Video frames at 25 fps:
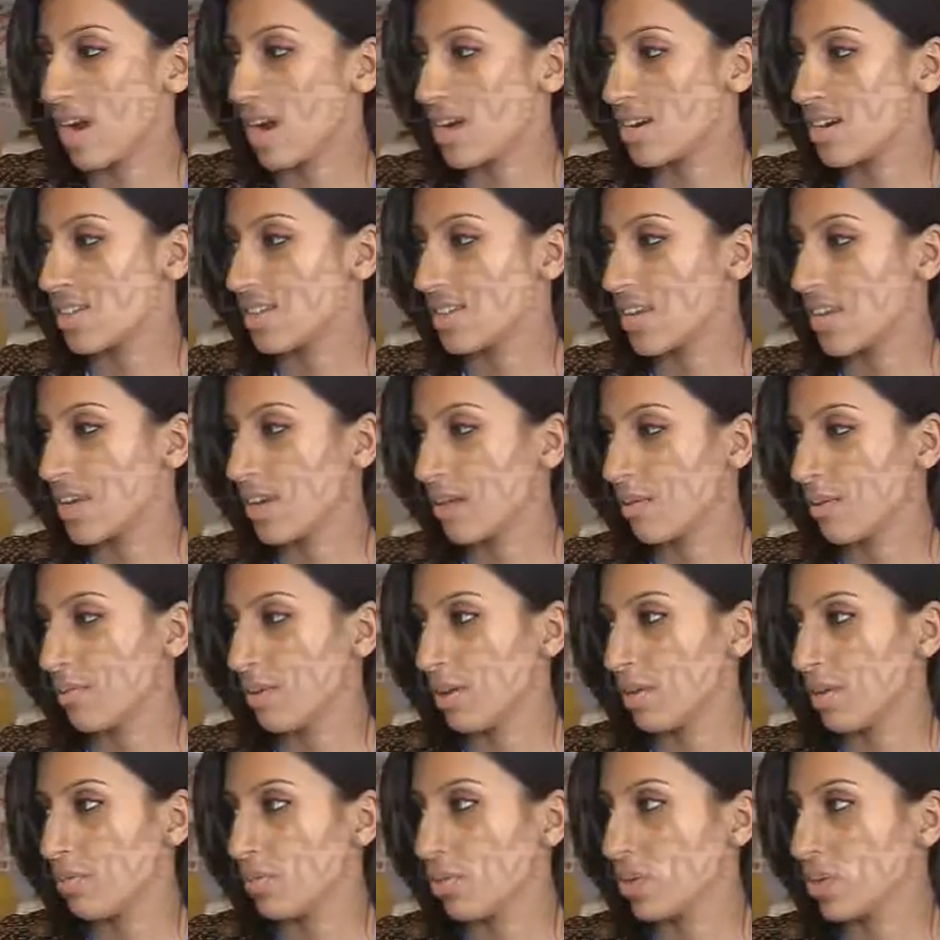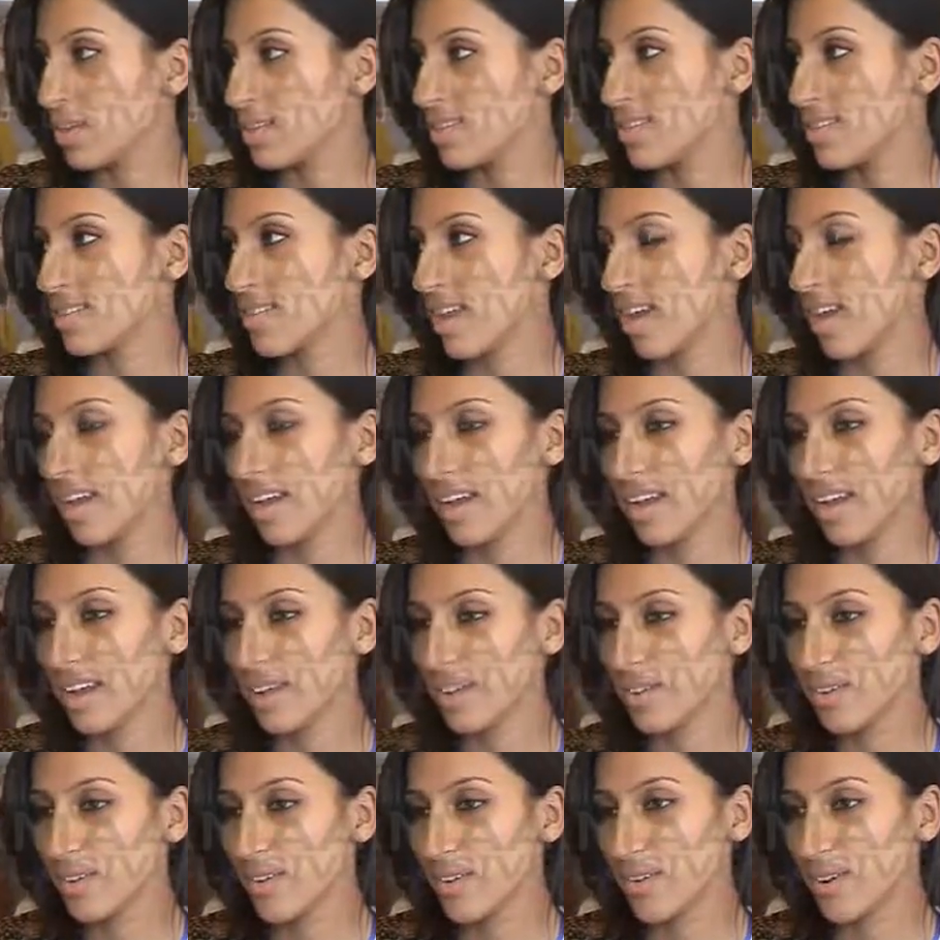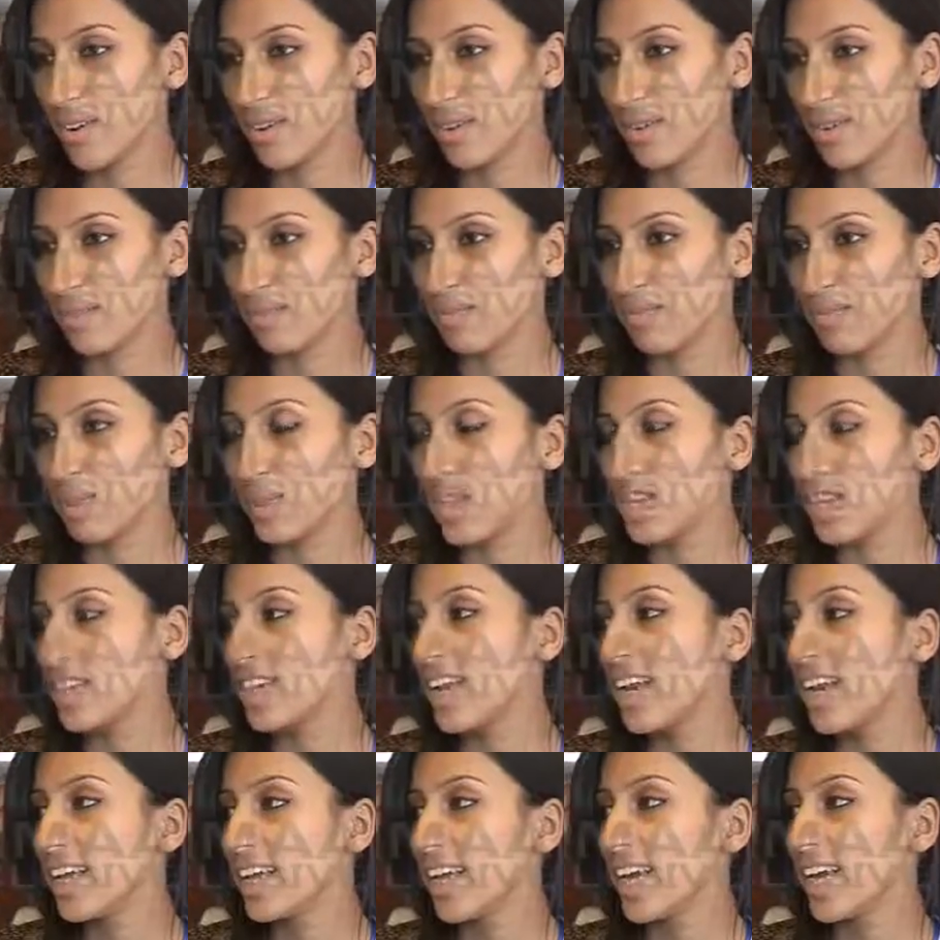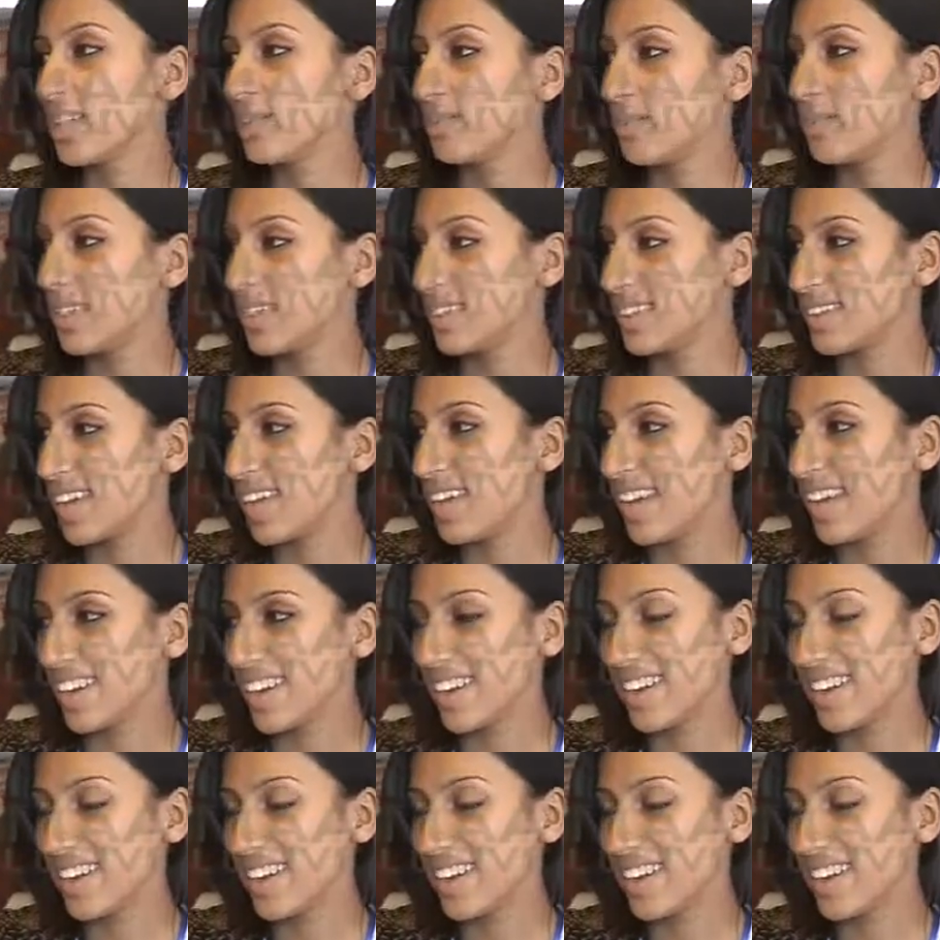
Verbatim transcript: है फ्लावर से हमने बुके सजाए हैं और बहुत अच्छा लगा इसमें हिस्सा